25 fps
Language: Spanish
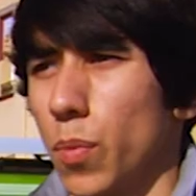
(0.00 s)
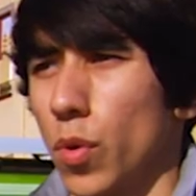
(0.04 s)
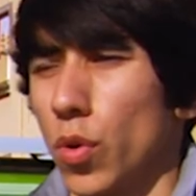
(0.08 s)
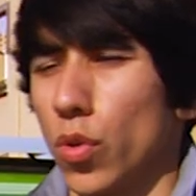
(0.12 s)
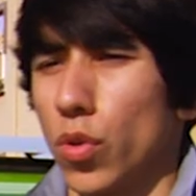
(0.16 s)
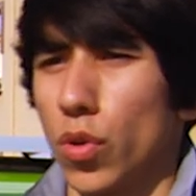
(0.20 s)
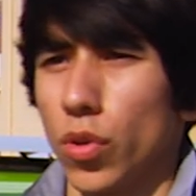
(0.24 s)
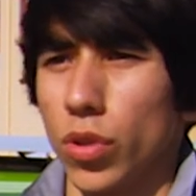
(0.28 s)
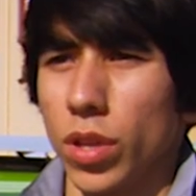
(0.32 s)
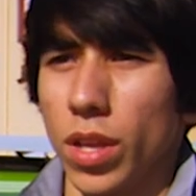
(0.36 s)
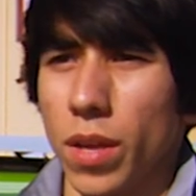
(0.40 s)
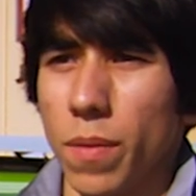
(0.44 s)
por
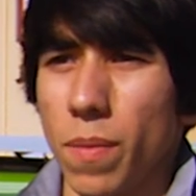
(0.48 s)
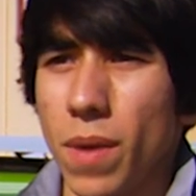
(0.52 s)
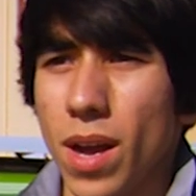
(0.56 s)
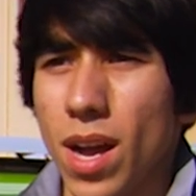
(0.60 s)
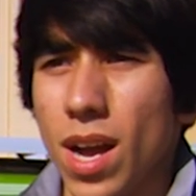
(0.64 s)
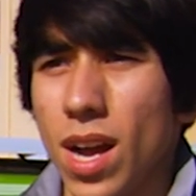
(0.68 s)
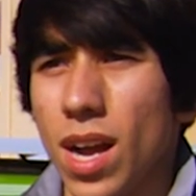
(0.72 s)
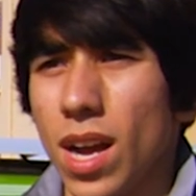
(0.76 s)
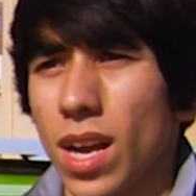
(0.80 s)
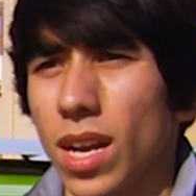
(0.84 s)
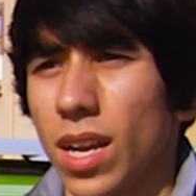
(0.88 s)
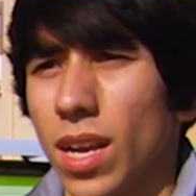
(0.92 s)
dónde
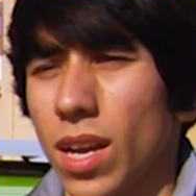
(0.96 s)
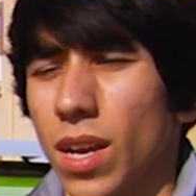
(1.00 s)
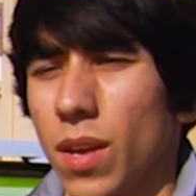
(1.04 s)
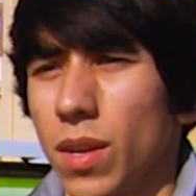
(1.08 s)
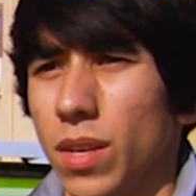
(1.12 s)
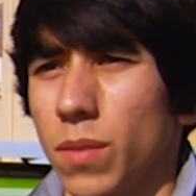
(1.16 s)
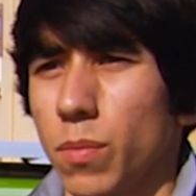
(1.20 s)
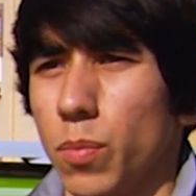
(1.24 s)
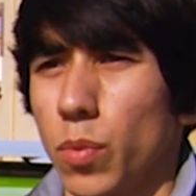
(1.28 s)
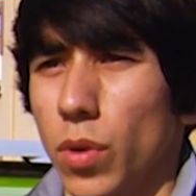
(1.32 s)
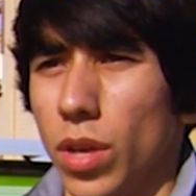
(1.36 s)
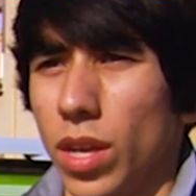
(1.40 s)
va,
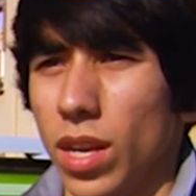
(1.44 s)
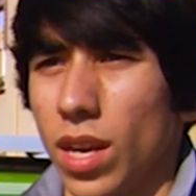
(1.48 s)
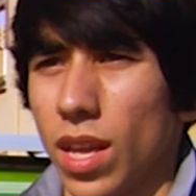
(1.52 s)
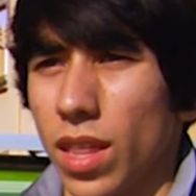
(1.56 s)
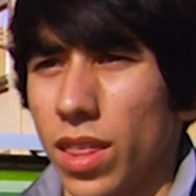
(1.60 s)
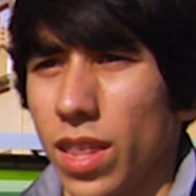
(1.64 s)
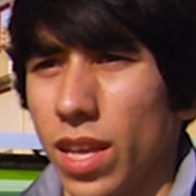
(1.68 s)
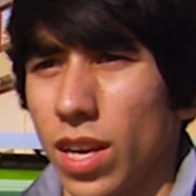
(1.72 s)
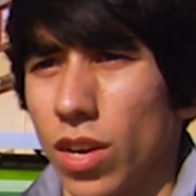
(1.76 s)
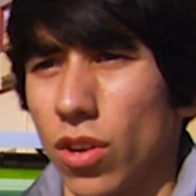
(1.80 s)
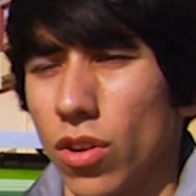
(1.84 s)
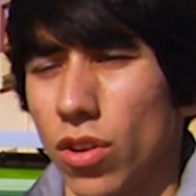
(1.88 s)
qué pueden
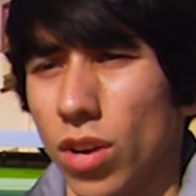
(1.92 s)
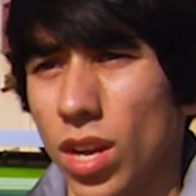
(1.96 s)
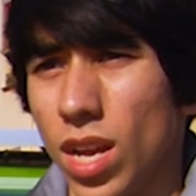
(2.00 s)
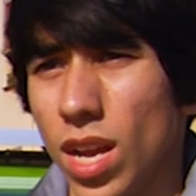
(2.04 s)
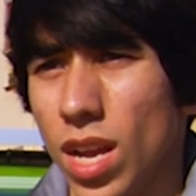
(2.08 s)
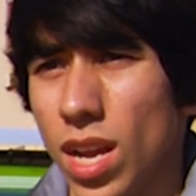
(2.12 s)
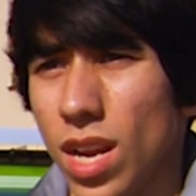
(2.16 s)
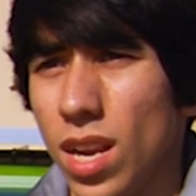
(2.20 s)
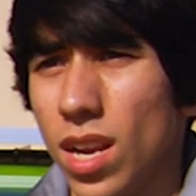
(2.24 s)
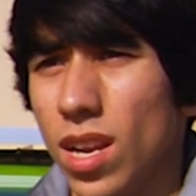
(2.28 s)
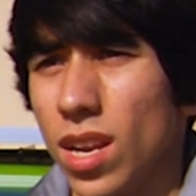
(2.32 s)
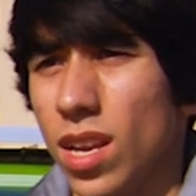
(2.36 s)
hacer con
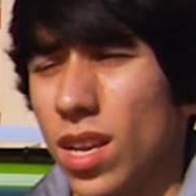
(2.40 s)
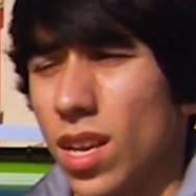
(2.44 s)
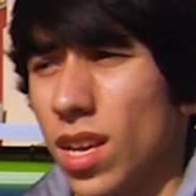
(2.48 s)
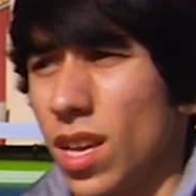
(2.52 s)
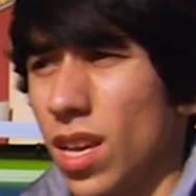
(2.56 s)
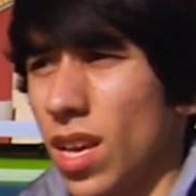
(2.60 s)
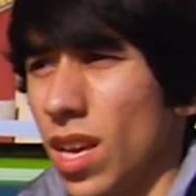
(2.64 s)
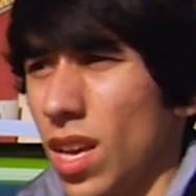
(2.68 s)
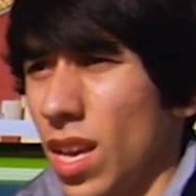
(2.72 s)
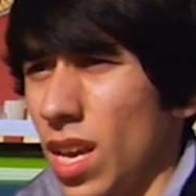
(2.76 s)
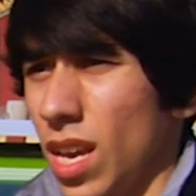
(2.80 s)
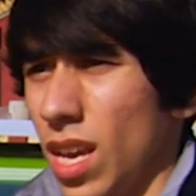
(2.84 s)
él
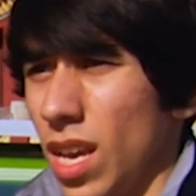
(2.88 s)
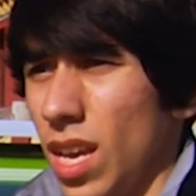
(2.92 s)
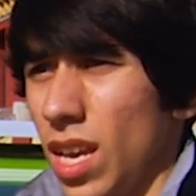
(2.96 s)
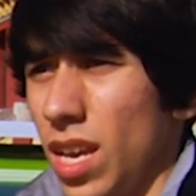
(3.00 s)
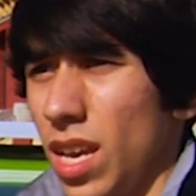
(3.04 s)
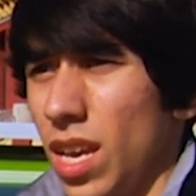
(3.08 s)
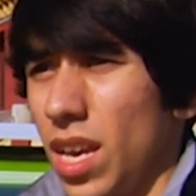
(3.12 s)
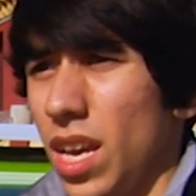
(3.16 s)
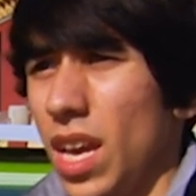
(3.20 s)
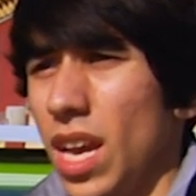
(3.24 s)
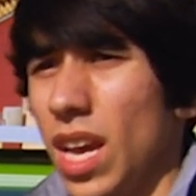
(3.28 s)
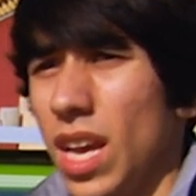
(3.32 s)

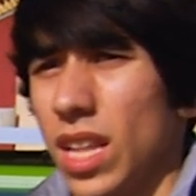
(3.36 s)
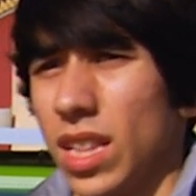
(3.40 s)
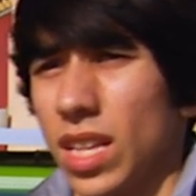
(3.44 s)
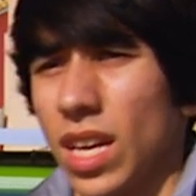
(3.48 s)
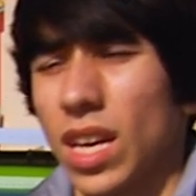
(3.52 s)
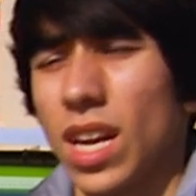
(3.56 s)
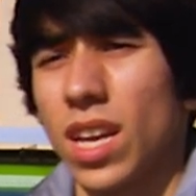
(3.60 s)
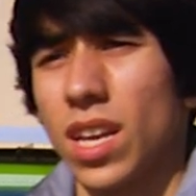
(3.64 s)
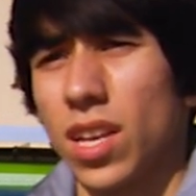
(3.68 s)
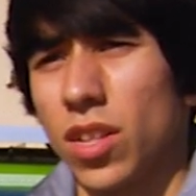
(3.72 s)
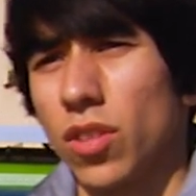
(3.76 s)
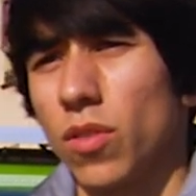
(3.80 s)
y
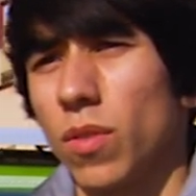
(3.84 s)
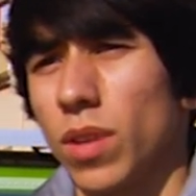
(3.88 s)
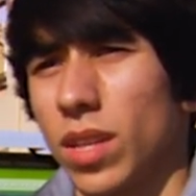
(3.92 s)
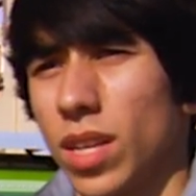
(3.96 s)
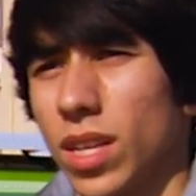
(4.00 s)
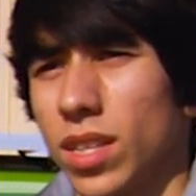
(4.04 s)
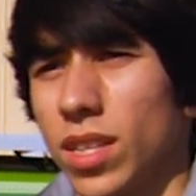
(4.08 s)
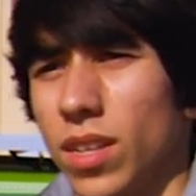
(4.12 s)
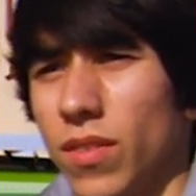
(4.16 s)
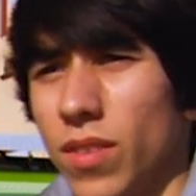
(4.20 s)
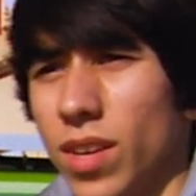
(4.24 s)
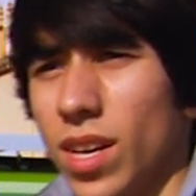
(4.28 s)
está cayendo
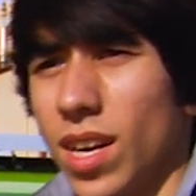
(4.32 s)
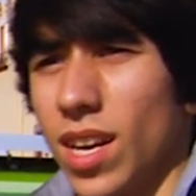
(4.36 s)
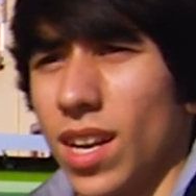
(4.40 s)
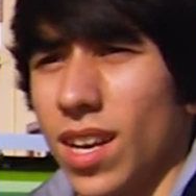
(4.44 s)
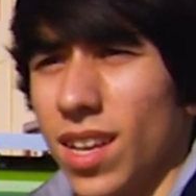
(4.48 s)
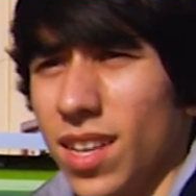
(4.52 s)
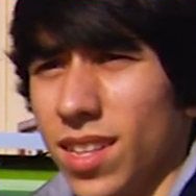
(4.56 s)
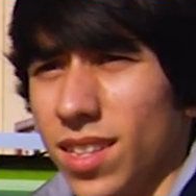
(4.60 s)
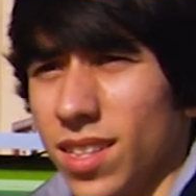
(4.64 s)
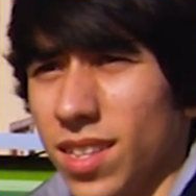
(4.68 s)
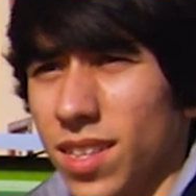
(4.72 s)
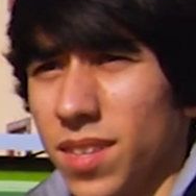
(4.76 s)
bastante bien a la
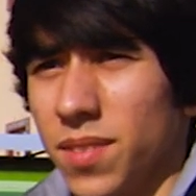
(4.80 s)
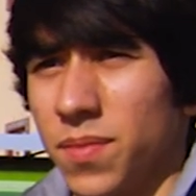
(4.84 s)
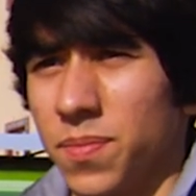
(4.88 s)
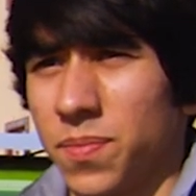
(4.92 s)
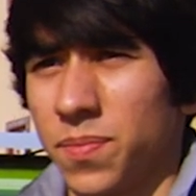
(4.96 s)
gente.